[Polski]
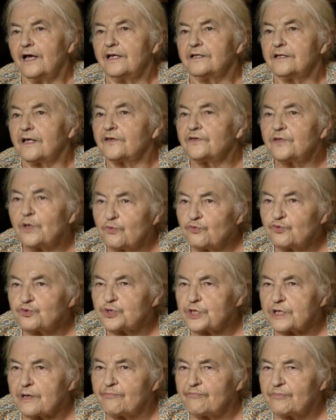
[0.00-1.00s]

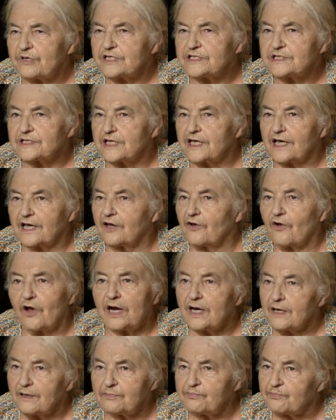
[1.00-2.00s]
Tadeusza Byrskiego,
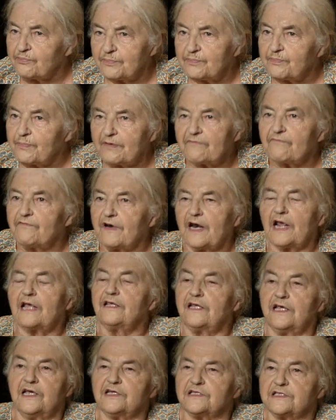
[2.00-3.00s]
ale pewna
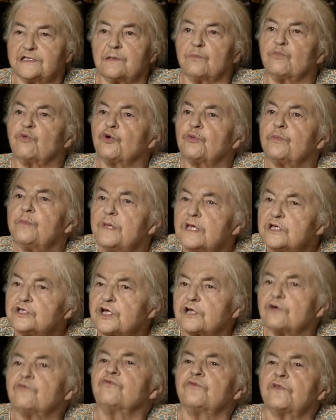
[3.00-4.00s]
nie jestem. On
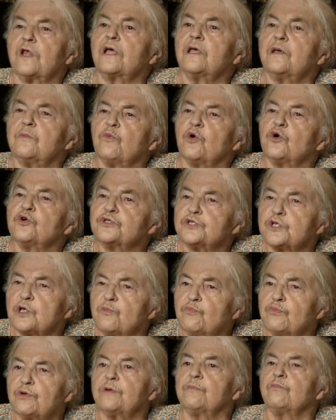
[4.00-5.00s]
mieszkał w takim
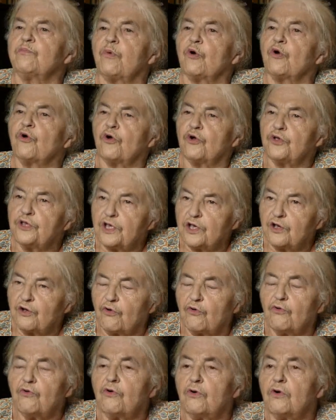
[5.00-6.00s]
osobnym
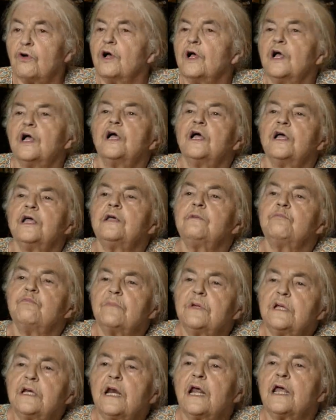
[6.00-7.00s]
pokoiku i
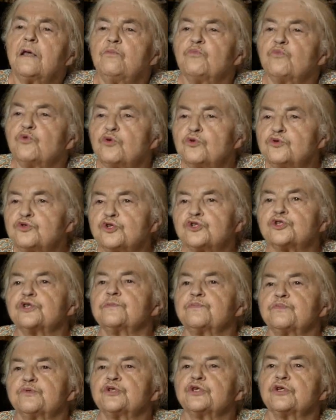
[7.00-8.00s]
my najmłodszy,
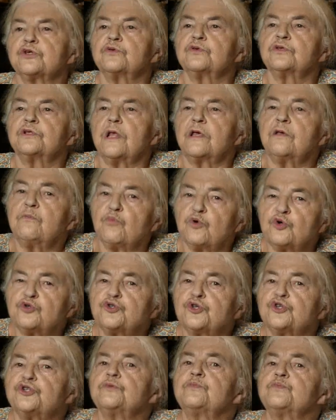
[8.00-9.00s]
przy,
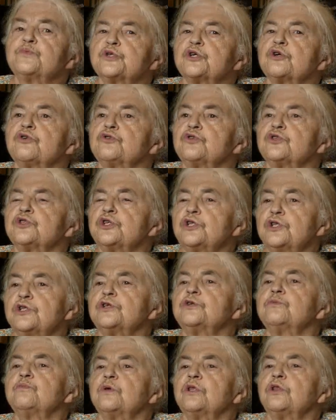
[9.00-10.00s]
najmłodsi
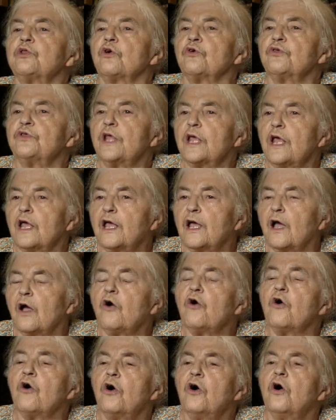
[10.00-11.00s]
przychodziliśmy do
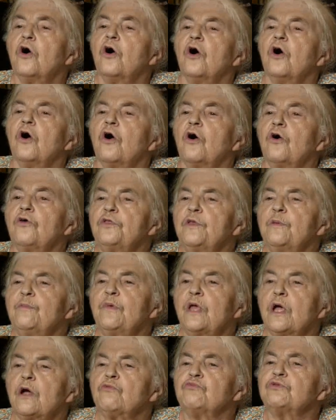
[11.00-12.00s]
niego. On
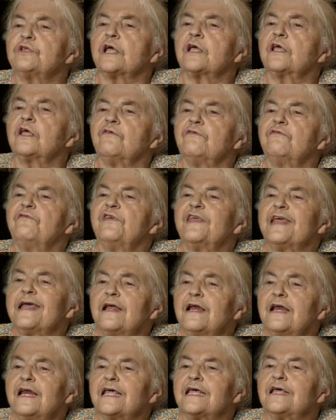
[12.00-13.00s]
miał taki
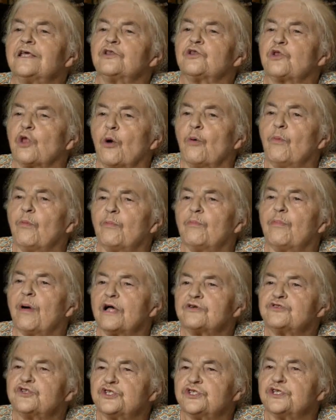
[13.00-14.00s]
wielki tom
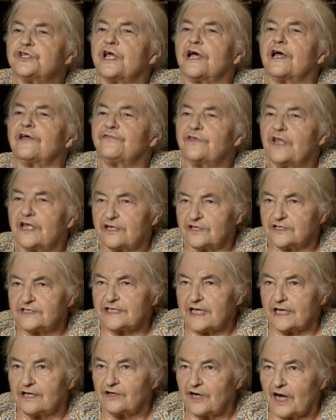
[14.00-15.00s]
baśni
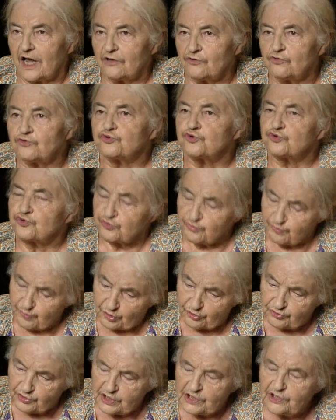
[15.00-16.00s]
Andersena, już
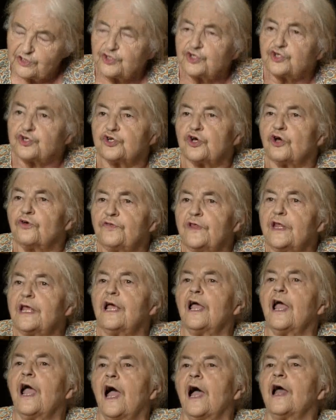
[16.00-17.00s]

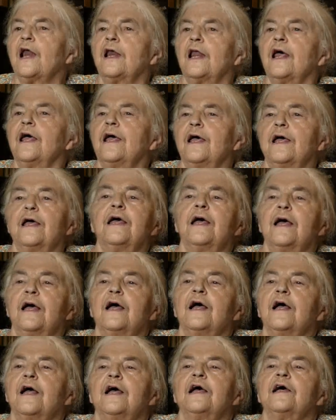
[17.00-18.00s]
podniszczony, ale
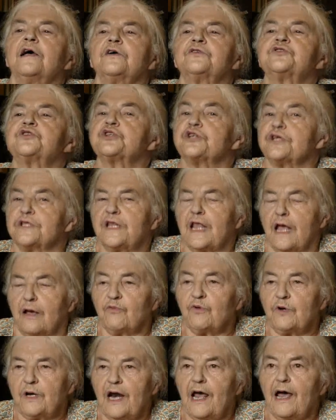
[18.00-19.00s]

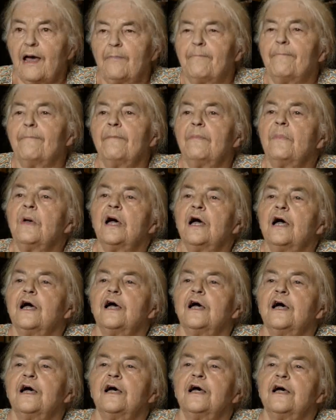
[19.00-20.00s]
czytał nam.
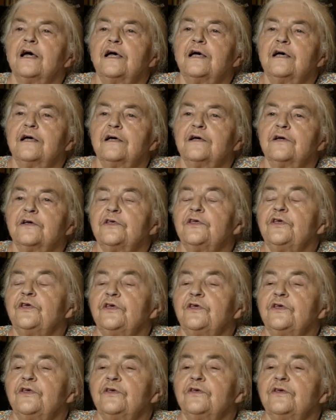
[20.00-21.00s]
E,
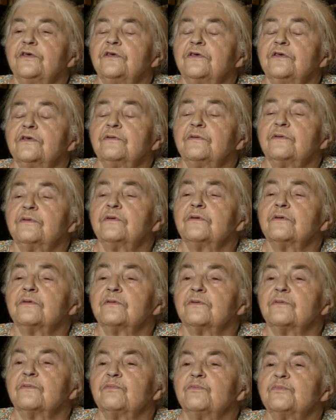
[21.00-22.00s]
I
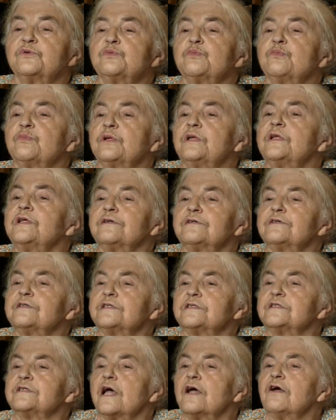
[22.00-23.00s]
myśmy byli
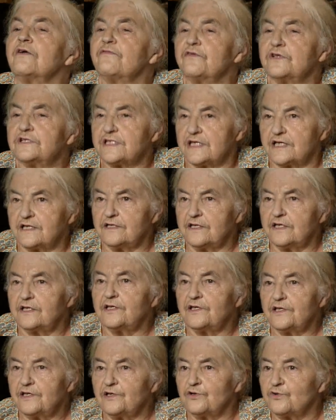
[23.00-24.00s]

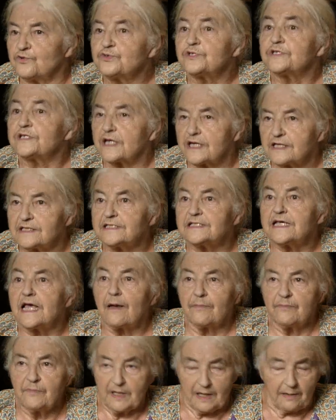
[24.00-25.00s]
zachwyceni
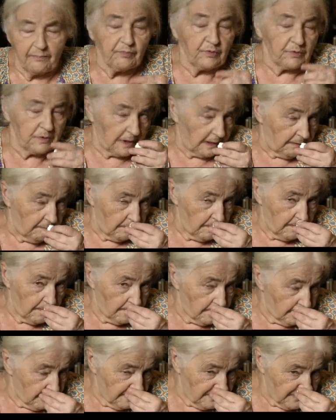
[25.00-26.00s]
ilustracjami. Ja potem
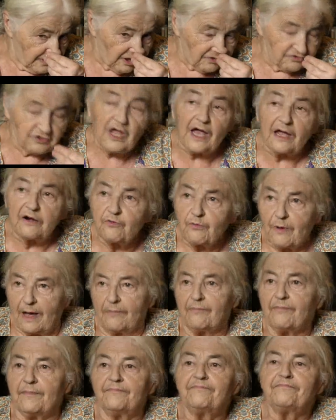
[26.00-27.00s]

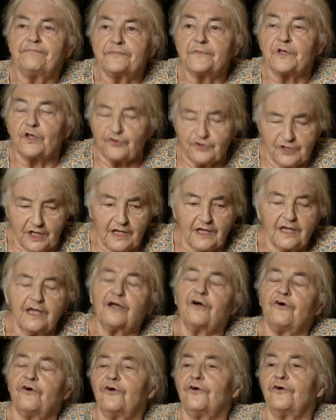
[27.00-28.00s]
dotarłam do
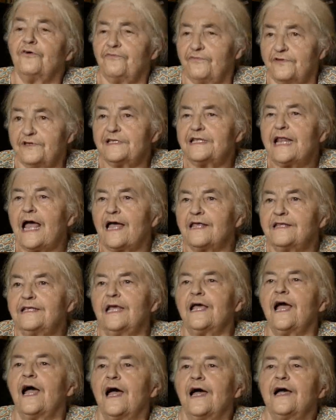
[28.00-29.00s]
tego
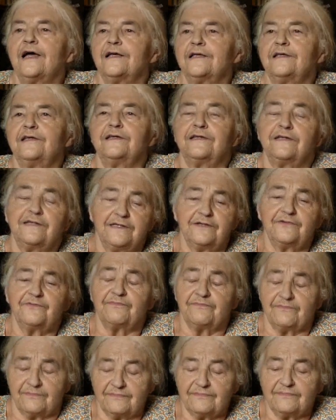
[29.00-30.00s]
wydania i
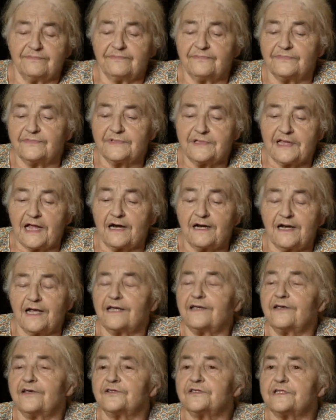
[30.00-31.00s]

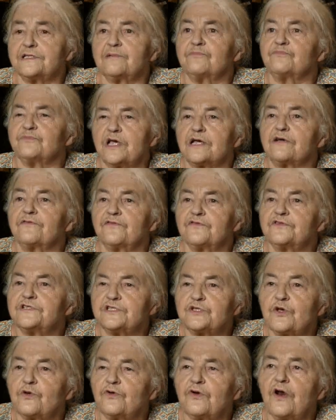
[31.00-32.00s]
dalej jestem
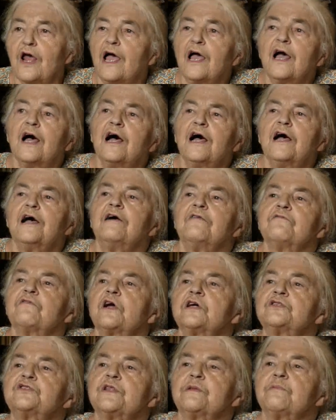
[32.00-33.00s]
zachwycona. W
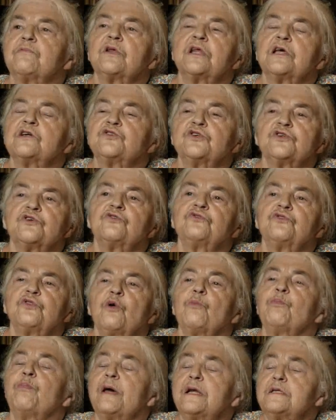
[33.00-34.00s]
każdym razie on
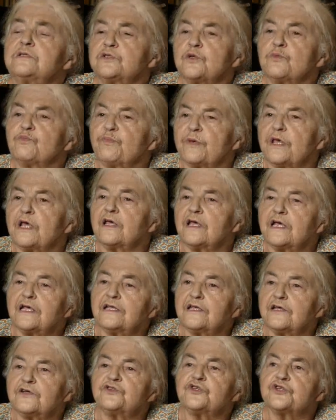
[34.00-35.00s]
to bardzo
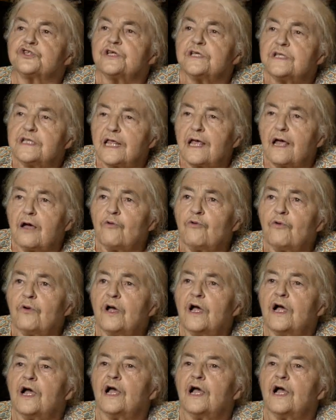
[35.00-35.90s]
pięknie czytał